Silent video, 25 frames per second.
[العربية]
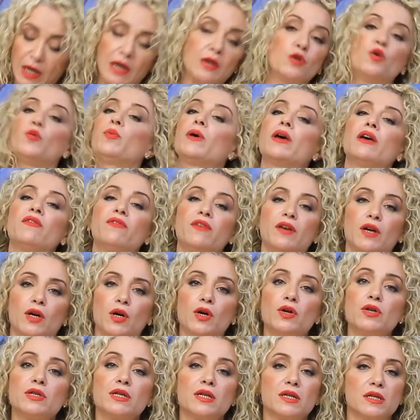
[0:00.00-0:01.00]
اي دو
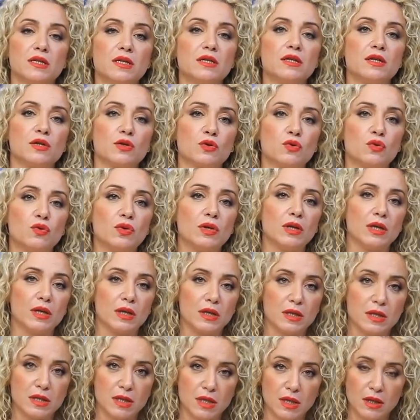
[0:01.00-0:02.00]
بريفيرونس الزيت يكون
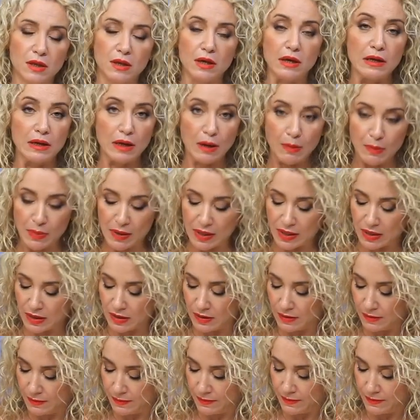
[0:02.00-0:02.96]
زيت نباتي